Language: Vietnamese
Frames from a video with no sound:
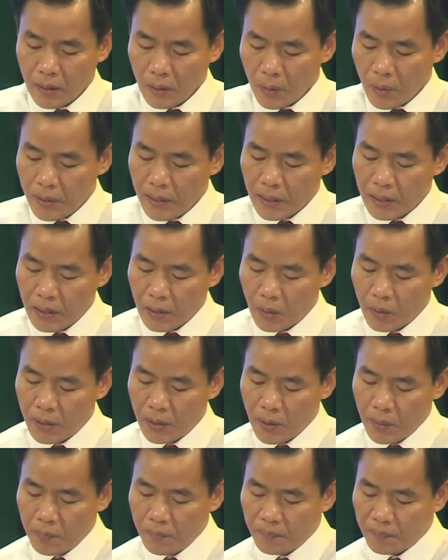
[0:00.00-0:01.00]
quy định nội
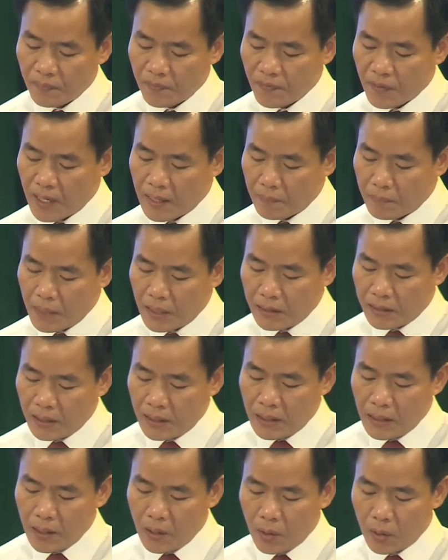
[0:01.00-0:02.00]
dung và mức
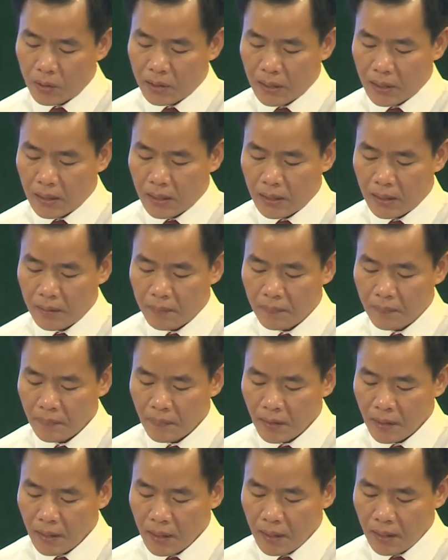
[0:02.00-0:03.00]
chi hỗ trợ
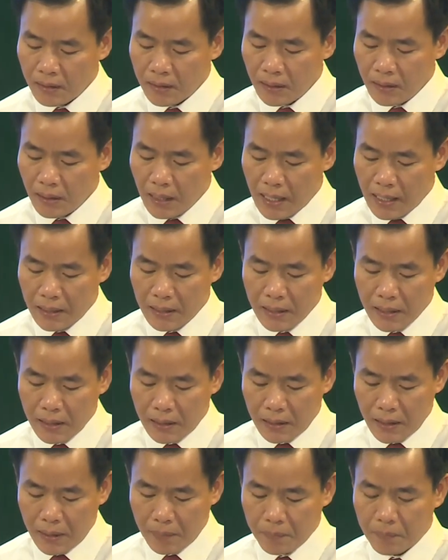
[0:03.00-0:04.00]
hệ sinh thái
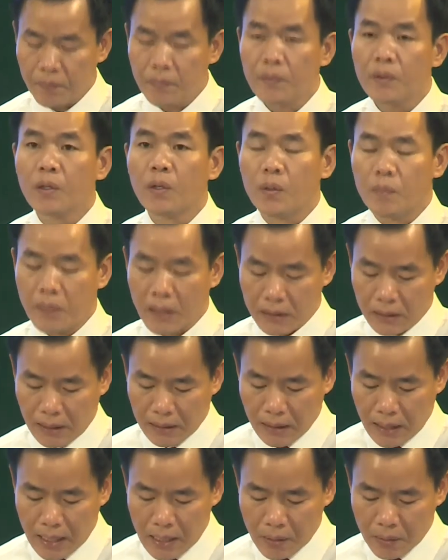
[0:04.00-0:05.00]
khởi nghiệp đổi mới
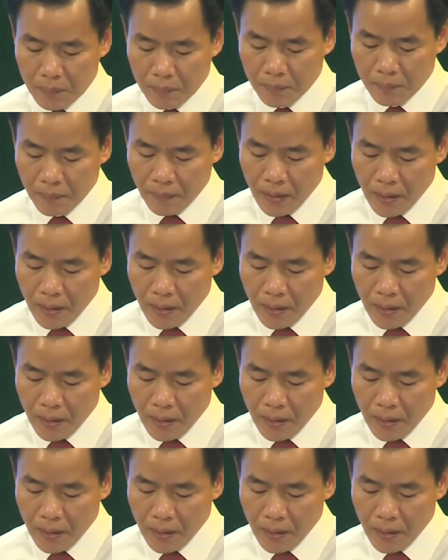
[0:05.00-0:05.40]
sáng tạo,